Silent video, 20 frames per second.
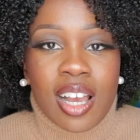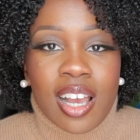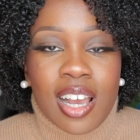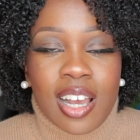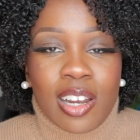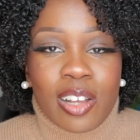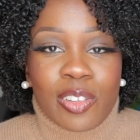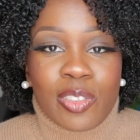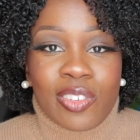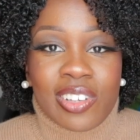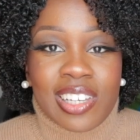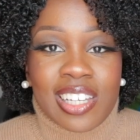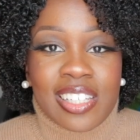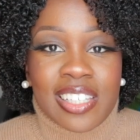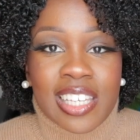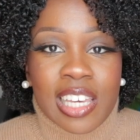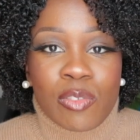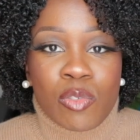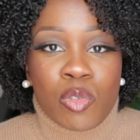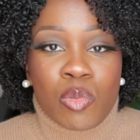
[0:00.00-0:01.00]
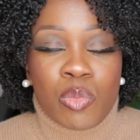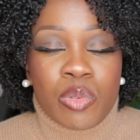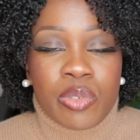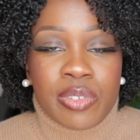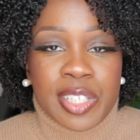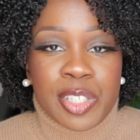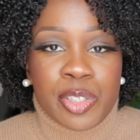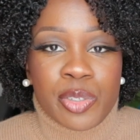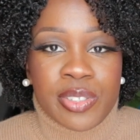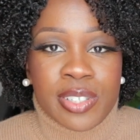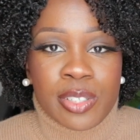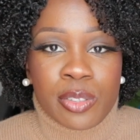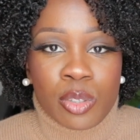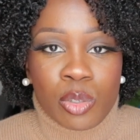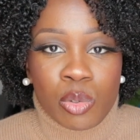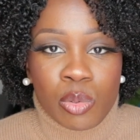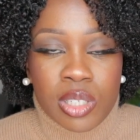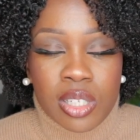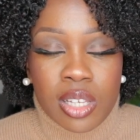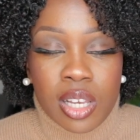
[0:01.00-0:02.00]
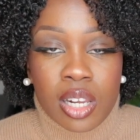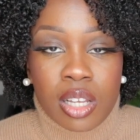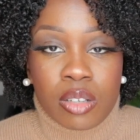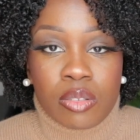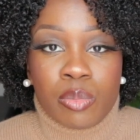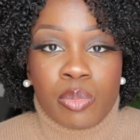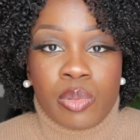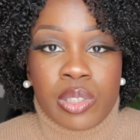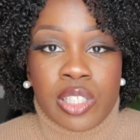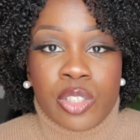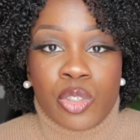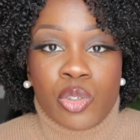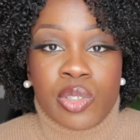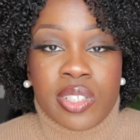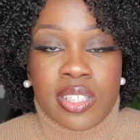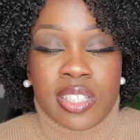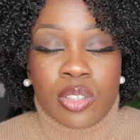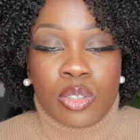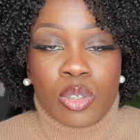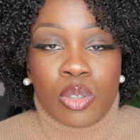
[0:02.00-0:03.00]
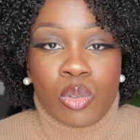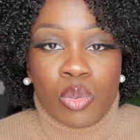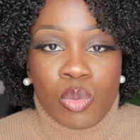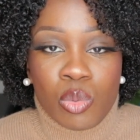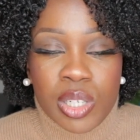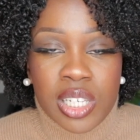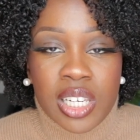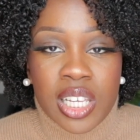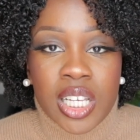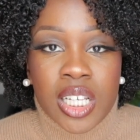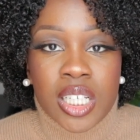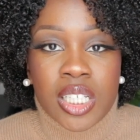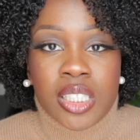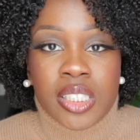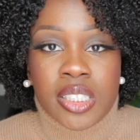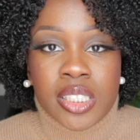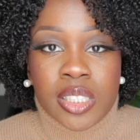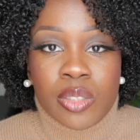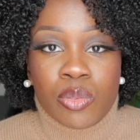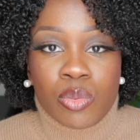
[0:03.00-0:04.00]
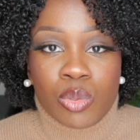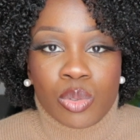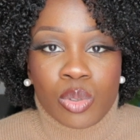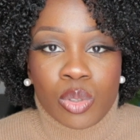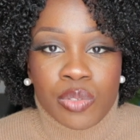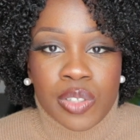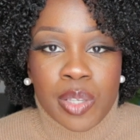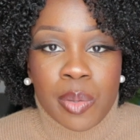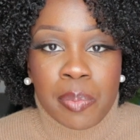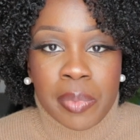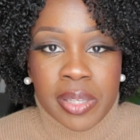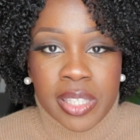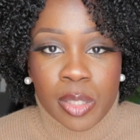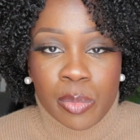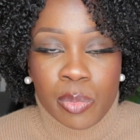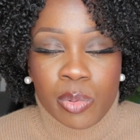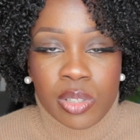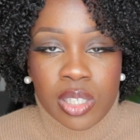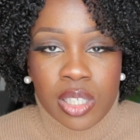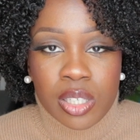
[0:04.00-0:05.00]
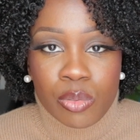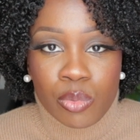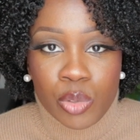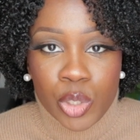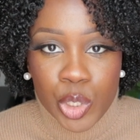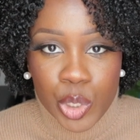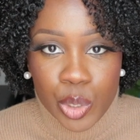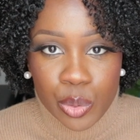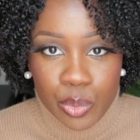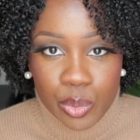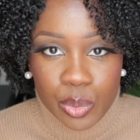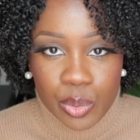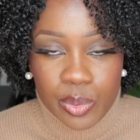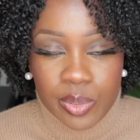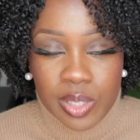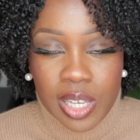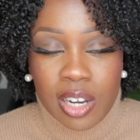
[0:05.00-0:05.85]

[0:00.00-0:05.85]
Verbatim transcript: Alors dans quel cas vous pouvez utiliser de l'huile Alors vous pouvez utiliser de l'huile si vous devez manipuler vos cheveux.